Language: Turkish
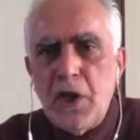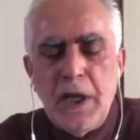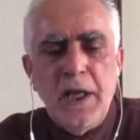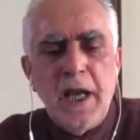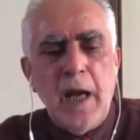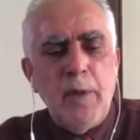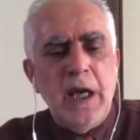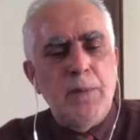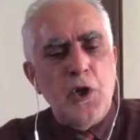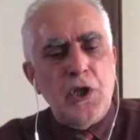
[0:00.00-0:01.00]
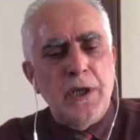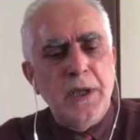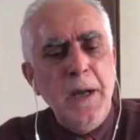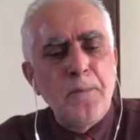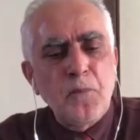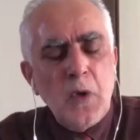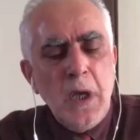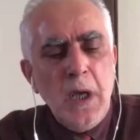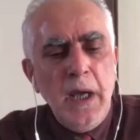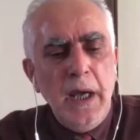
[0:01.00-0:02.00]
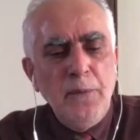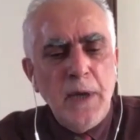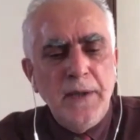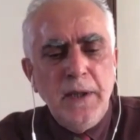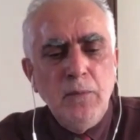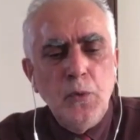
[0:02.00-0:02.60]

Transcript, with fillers: geri gelmeye başladı. Efendim